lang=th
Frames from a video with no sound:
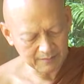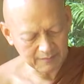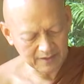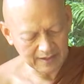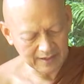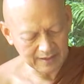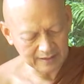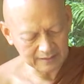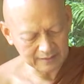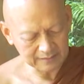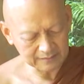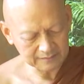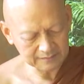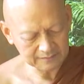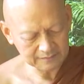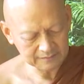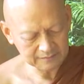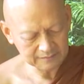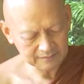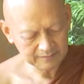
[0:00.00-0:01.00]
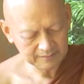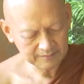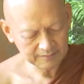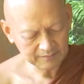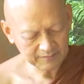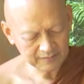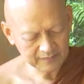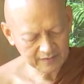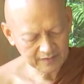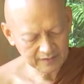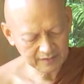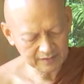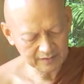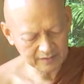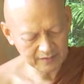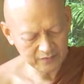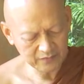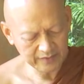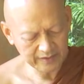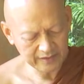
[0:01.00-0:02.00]
ลังเครื่
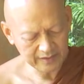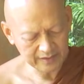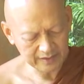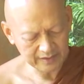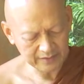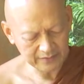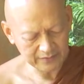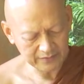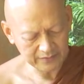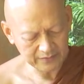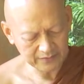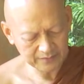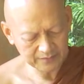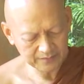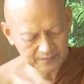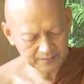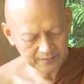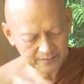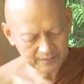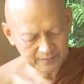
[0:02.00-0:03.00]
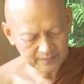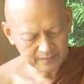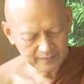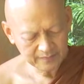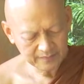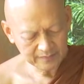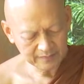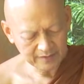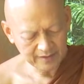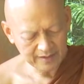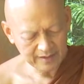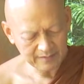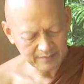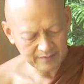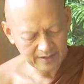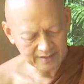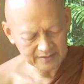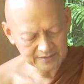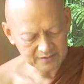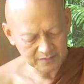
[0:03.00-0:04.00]
องวิ่งเร็วแต่
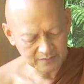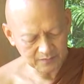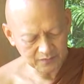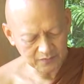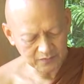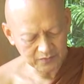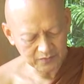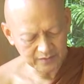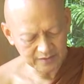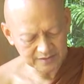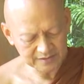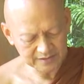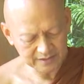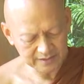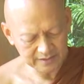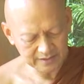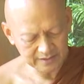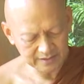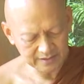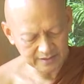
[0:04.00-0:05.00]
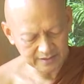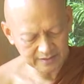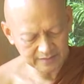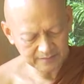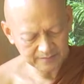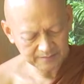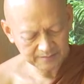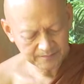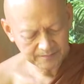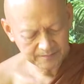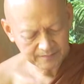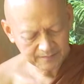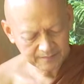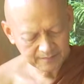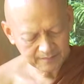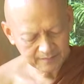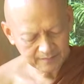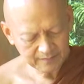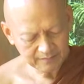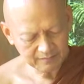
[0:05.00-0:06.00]
ไม่สมบูรณ์ด้วยสี
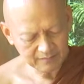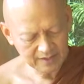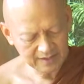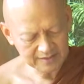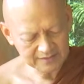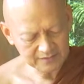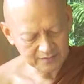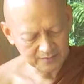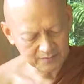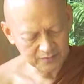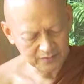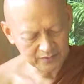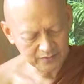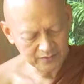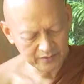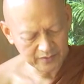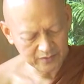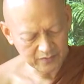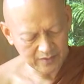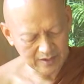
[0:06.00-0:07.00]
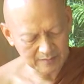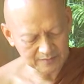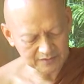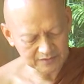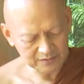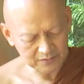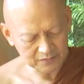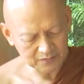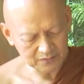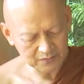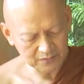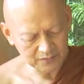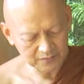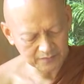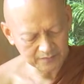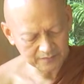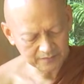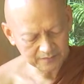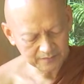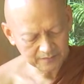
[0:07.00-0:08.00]
ไม่สมบูรณ์ด้วยความสูง
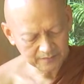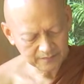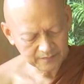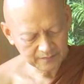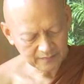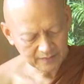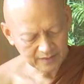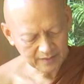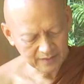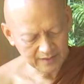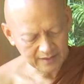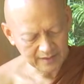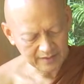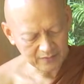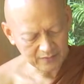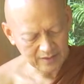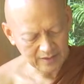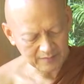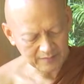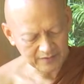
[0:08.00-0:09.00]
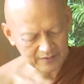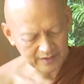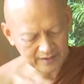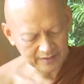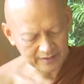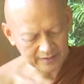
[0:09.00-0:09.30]
และความใหญ่